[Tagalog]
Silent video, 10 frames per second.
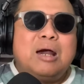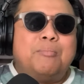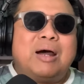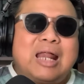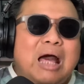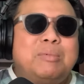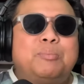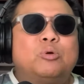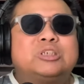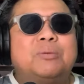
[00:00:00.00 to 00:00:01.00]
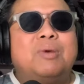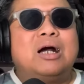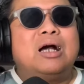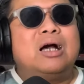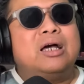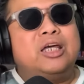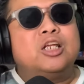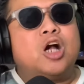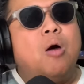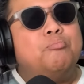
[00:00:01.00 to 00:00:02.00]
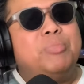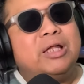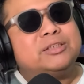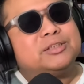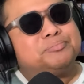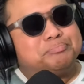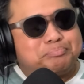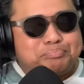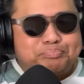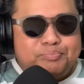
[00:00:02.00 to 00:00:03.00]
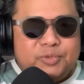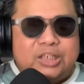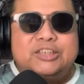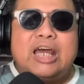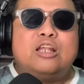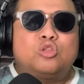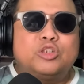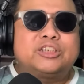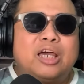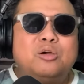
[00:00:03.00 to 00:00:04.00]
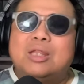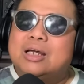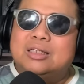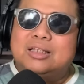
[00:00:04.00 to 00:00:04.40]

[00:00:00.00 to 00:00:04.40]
Marami po sa mga incumbent senators ngayon ang